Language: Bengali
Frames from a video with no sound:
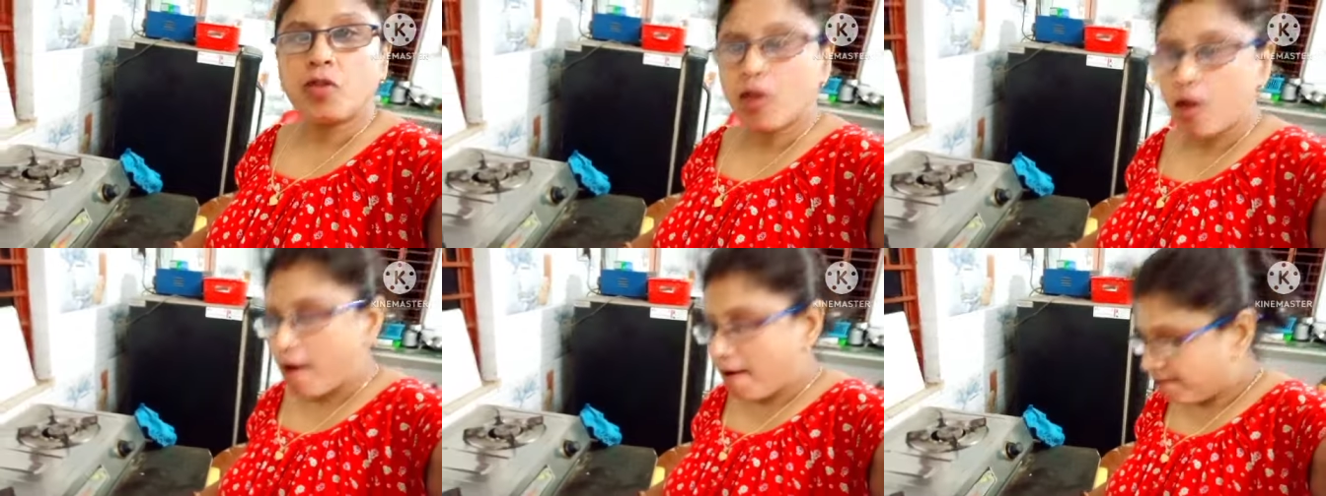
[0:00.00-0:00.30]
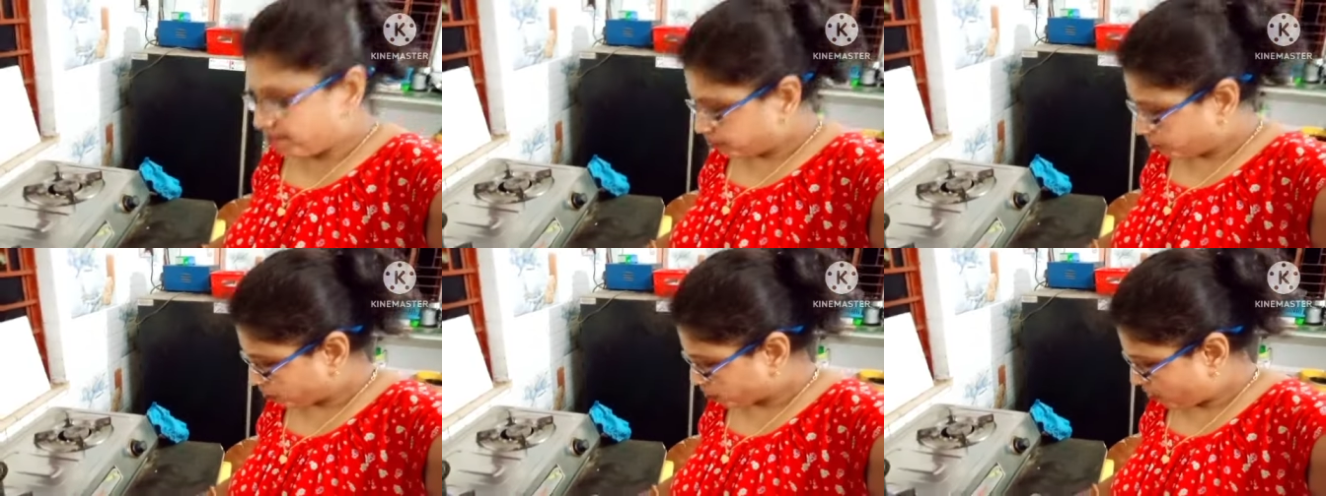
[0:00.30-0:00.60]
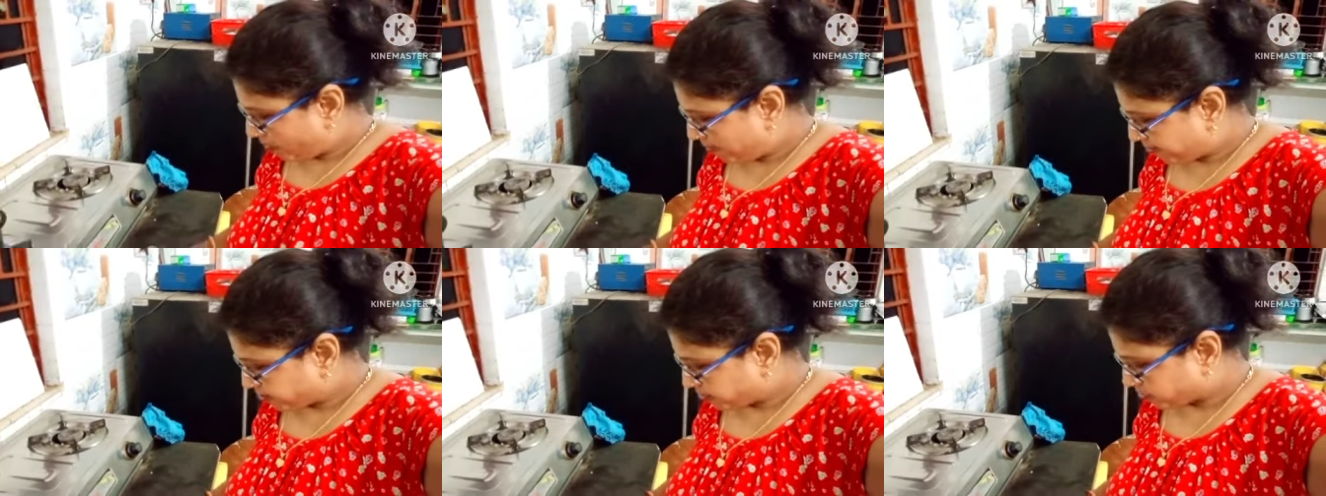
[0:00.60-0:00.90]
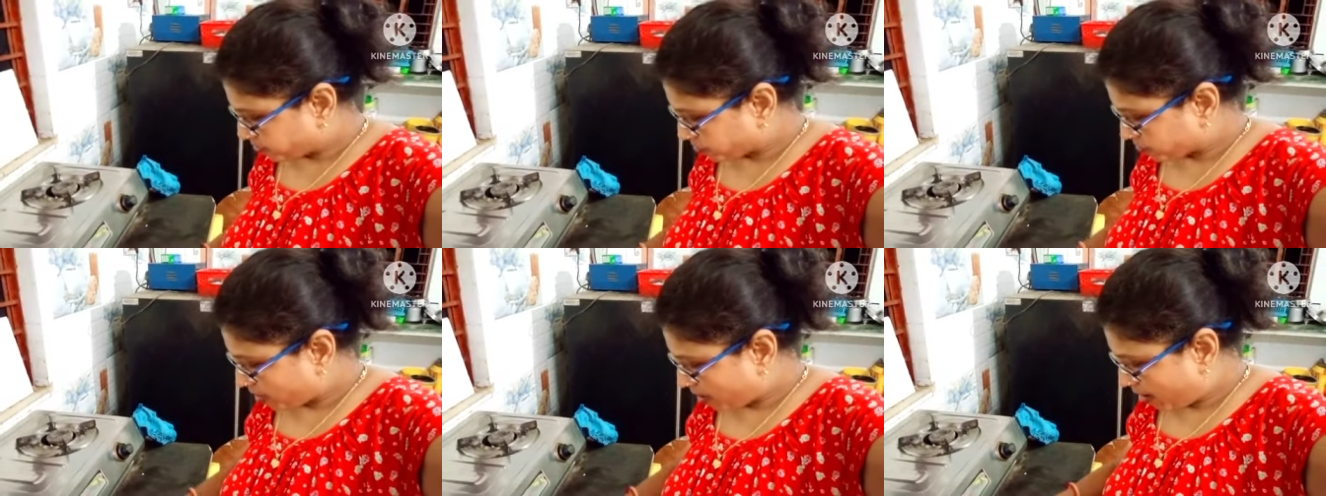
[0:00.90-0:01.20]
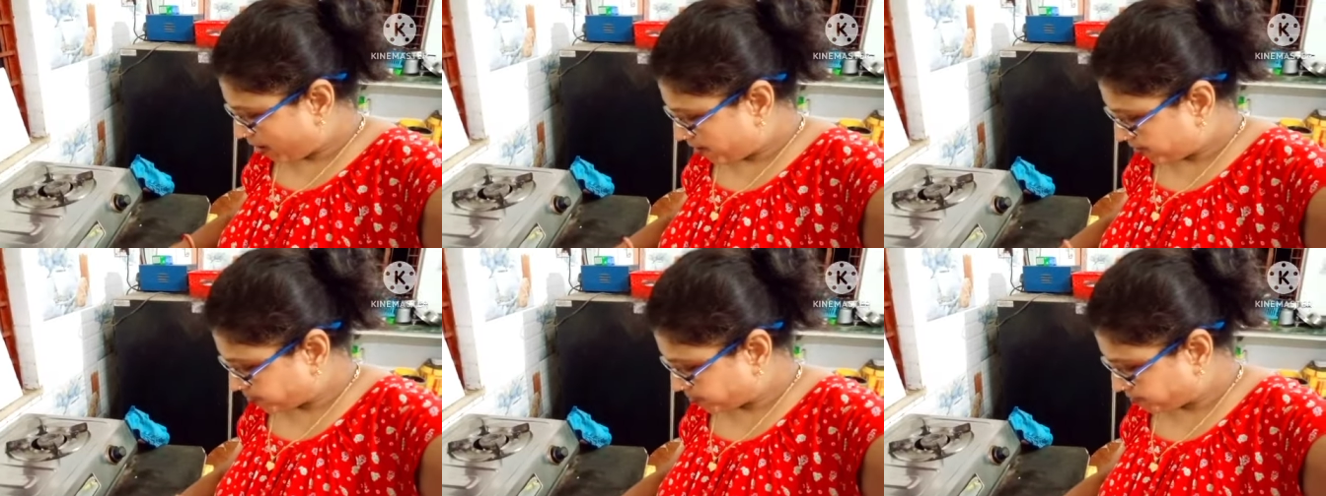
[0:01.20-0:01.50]
কারণ কি বলতো জলটা
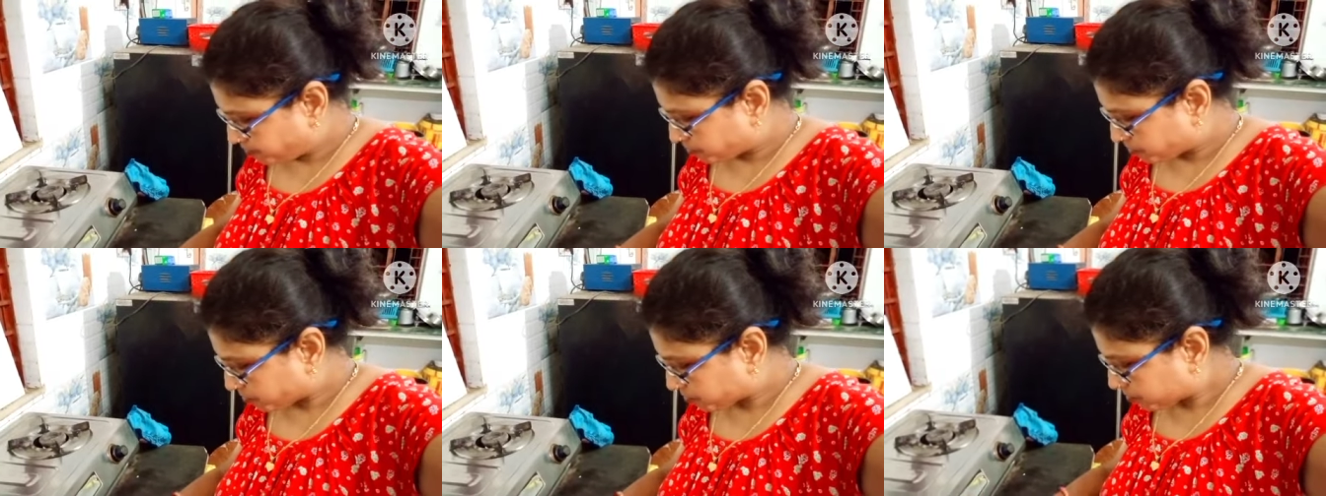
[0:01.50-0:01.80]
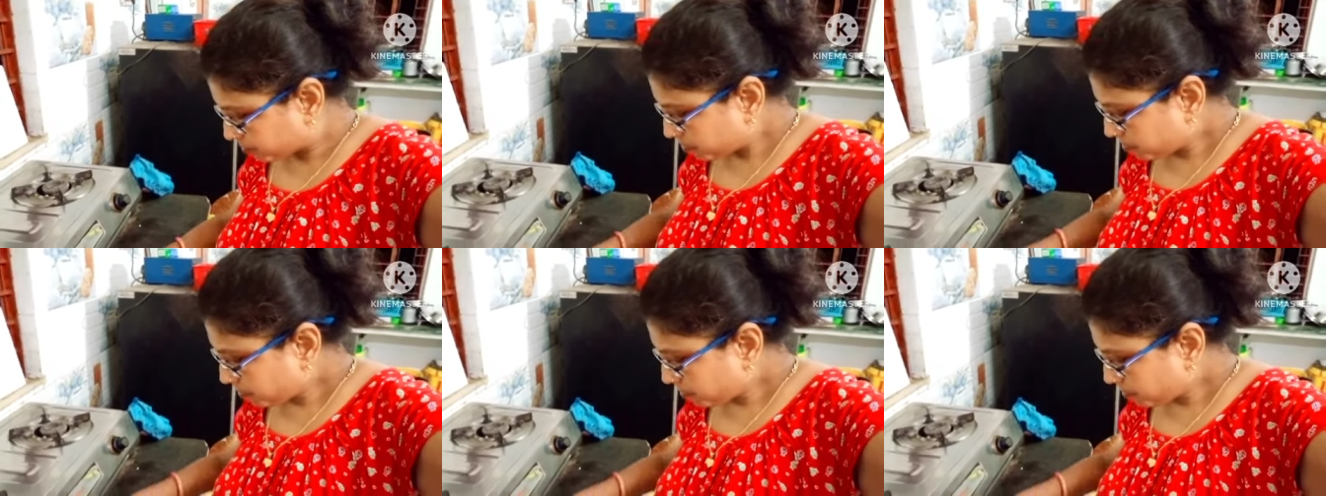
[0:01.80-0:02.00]
ফুটে গেছে আমার